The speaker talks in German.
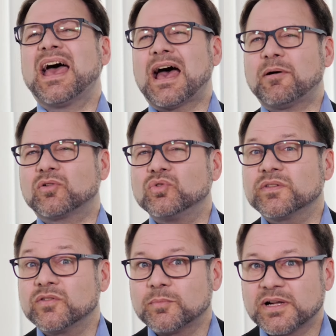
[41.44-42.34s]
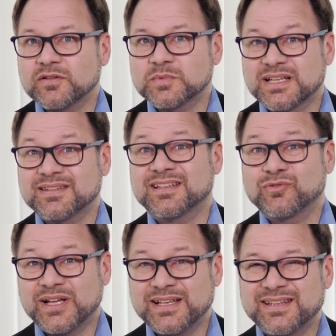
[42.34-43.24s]
Aber kurz nochmal zum
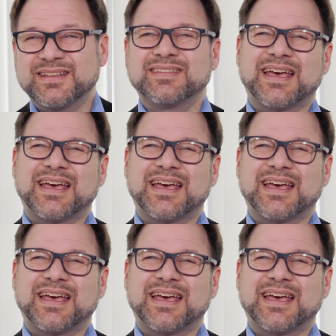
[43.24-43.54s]
transsexuellen Gesetz.